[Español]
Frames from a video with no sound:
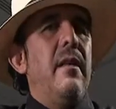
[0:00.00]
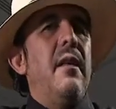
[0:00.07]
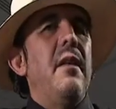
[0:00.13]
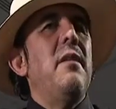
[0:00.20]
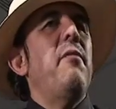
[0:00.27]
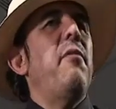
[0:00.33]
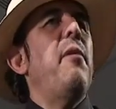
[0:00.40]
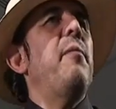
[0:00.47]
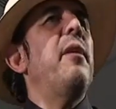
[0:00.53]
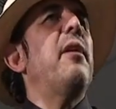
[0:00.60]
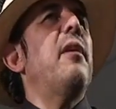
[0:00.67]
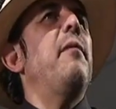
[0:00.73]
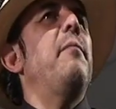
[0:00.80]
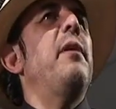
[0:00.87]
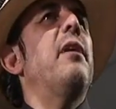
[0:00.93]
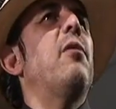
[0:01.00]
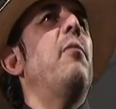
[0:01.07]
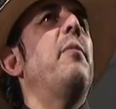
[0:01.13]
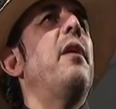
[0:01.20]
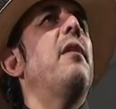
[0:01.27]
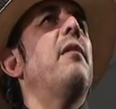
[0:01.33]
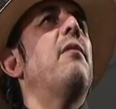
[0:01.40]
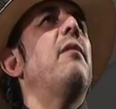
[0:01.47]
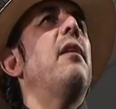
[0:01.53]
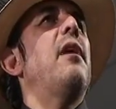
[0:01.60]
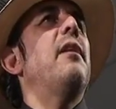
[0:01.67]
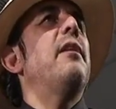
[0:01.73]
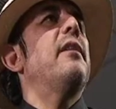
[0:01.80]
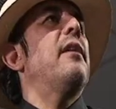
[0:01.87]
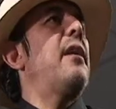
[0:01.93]
Ese fue mi, comienzo en
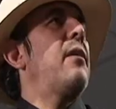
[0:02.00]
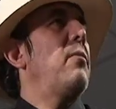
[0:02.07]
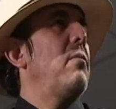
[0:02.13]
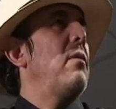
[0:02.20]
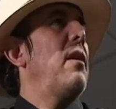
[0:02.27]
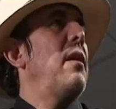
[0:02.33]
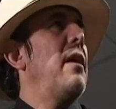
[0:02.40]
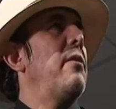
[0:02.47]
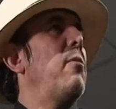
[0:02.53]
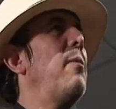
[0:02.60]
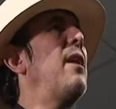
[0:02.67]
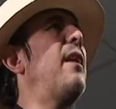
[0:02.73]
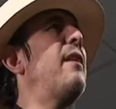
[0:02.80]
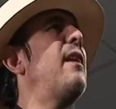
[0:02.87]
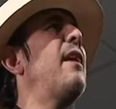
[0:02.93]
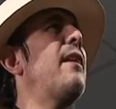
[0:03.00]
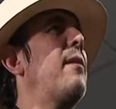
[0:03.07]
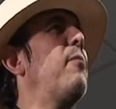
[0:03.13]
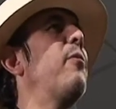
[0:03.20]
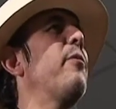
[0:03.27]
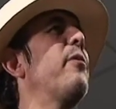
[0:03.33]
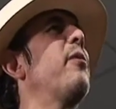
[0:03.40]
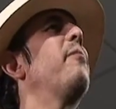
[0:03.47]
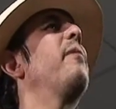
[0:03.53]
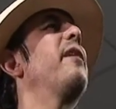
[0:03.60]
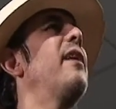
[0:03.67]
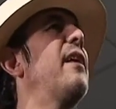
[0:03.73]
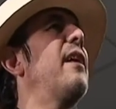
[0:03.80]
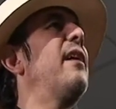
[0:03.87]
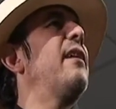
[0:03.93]
la literatura, la novela de la Revolución
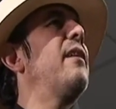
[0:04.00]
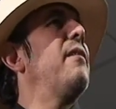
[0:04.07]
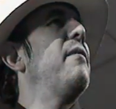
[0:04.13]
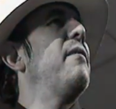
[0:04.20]
Mexicana.